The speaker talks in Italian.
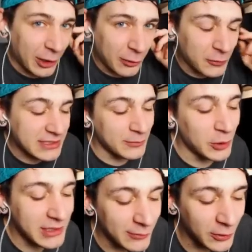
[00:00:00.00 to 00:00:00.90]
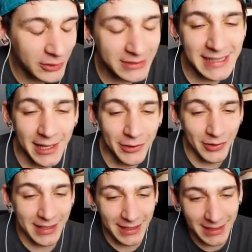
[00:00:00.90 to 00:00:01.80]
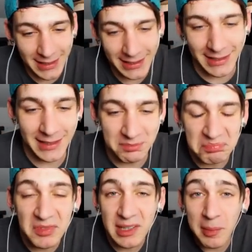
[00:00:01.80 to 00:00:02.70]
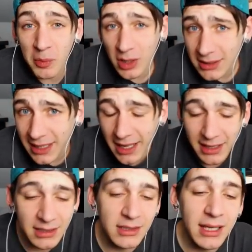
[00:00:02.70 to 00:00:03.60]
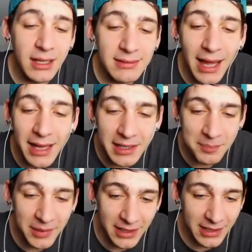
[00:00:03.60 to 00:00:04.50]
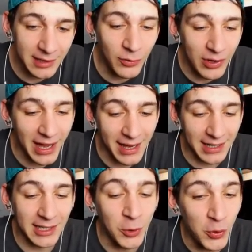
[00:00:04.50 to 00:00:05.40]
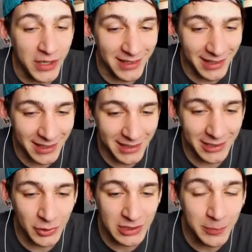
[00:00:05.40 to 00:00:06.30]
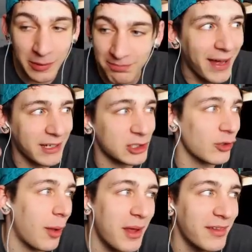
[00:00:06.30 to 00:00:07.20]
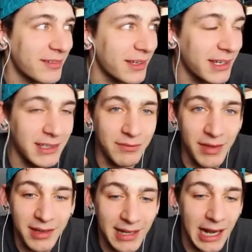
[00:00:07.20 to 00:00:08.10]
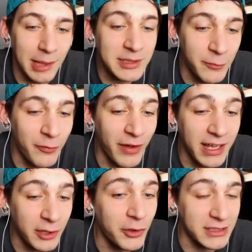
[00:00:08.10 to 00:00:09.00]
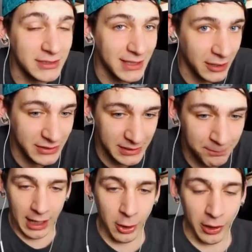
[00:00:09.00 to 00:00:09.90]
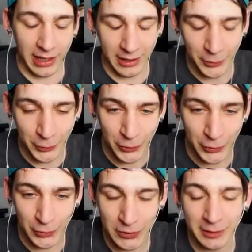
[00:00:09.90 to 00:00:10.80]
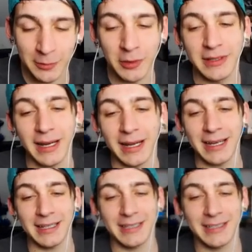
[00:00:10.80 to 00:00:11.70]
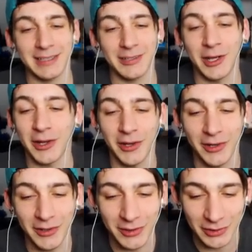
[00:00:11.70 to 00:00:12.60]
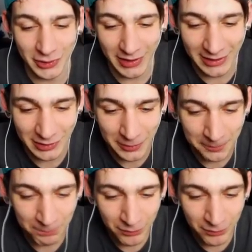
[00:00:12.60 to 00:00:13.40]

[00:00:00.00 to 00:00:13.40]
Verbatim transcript: allora, forse molti di voi non sanno che, eh, chiamiamolo altare, l'altare per evocare il Wither eh, non si può fare solamente in verticale, ma si può fare anche in orizzontale così. Allora, siamo pronti raga? No, no, no, io non c'ho coraggio.